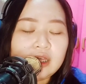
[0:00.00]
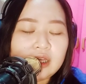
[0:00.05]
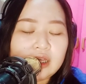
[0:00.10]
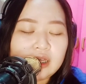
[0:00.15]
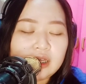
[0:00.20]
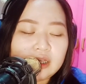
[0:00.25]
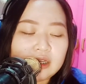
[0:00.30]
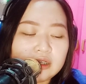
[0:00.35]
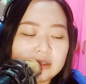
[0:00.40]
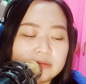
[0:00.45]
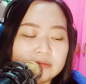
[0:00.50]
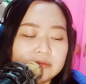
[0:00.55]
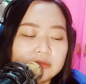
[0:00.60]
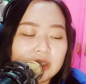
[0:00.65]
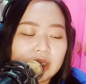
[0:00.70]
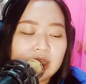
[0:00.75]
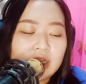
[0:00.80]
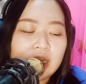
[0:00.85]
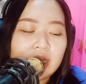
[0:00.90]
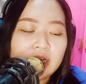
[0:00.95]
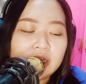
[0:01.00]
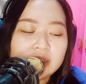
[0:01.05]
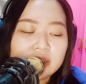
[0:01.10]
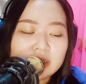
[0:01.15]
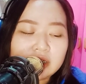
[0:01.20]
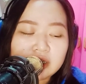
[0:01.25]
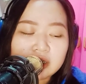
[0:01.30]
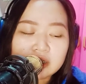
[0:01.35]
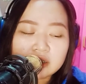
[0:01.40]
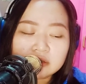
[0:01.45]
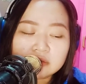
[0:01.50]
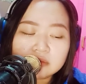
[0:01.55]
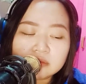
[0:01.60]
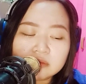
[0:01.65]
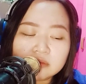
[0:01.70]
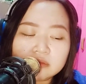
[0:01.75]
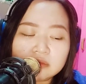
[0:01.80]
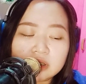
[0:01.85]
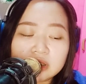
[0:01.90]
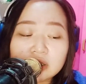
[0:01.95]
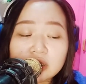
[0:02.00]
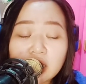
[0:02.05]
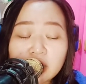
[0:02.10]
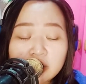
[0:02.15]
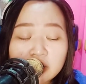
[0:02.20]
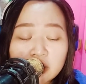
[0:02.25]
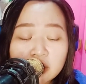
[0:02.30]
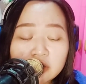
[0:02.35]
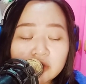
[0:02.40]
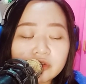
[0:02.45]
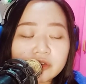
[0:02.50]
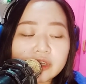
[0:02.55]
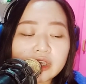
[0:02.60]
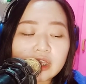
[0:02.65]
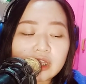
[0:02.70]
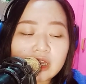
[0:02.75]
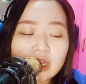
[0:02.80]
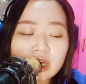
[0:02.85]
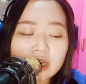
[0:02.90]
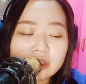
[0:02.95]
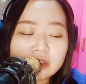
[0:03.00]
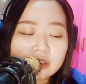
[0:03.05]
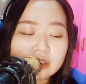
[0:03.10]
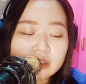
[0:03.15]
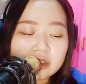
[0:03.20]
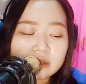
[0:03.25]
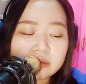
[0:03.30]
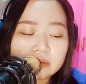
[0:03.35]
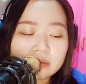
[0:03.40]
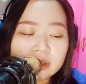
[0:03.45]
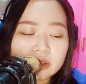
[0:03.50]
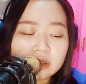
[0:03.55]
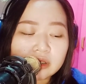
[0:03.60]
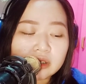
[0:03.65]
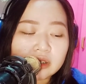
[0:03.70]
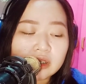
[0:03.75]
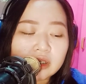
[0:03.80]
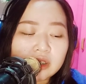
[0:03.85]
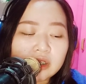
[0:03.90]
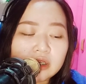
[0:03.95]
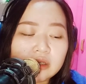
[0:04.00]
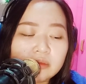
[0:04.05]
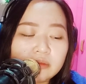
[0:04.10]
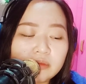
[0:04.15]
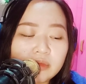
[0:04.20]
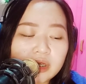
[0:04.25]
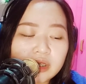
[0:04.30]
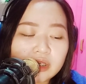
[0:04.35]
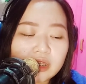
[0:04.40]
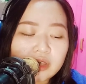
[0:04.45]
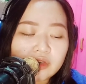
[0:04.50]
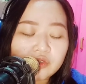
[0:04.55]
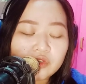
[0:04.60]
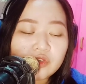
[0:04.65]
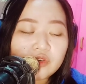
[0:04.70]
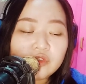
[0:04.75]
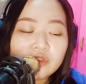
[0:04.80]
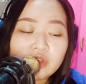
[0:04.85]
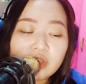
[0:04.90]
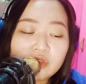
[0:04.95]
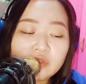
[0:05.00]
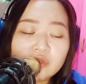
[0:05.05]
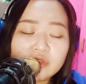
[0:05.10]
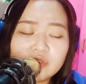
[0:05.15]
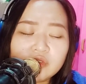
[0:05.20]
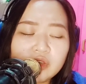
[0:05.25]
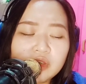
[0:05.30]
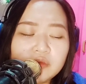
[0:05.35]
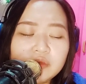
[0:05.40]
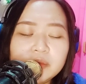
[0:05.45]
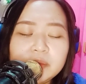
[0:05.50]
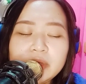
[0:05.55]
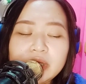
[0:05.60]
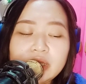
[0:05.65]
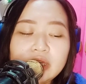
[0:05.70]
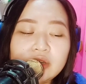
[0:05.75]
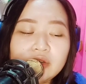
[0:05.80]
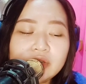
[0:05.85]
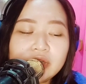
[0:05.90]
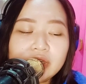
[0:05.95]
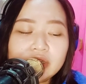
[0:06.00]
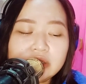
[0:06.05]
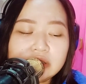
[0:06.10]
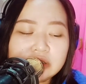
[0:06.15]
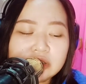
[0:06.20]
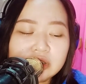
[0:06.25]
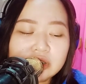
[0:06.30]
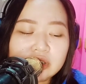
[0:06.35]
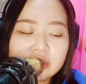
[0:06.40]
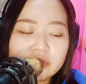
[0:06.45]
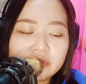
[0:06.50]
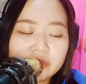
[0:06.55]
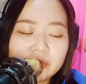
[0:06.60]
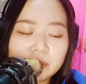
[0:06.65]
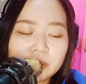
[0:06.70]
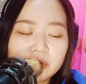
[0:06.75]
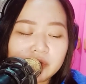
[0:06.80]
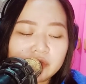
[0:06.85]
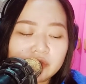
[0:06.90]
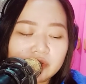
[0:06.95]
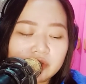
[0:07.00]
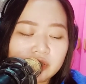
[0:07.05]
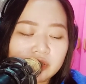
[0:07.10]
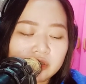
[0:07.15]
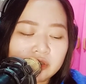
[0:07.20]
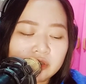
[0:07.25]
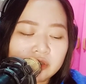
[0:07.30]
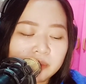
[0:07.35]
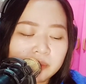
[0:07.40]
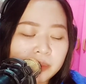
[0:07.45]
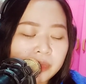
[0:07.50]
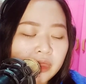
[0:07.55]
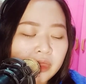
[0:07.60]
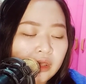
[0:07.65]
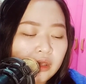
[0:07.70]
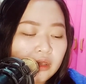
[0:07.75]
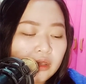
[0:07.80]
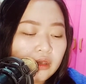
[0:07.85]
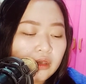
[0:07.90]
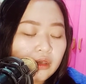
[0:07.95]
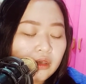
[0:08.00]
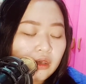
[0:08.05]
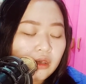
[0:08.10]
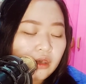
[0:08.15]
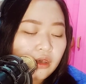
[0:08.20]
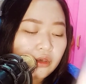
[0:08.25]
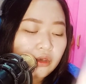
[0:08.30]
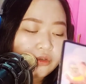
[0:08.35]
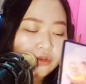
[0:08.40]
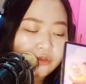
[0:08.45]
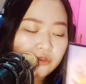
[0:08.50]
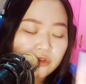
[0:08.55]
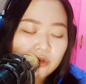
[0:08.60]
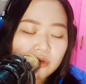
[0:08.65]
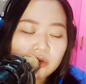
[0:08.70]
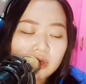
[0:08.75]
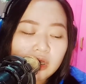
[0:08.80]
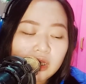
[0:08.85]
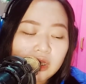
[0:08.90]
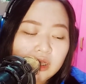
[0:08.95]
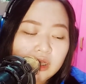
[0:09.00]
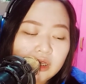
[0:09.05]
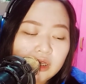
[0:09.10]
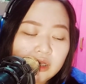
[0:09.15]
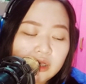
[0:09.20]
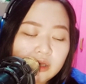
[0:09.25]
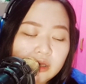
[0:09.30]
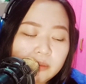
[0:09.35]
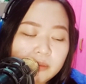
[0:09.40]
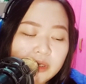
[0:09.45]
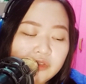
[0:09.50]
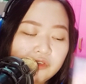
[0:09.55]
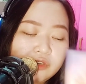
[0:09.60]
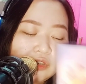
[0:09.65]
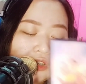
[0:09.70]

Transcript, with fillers: um, kailangan niya ng mag-diet or kailangan niya ng mag, mag-exercise, whatsoever. May ganong energy dito sa person nito. So, uh, medyo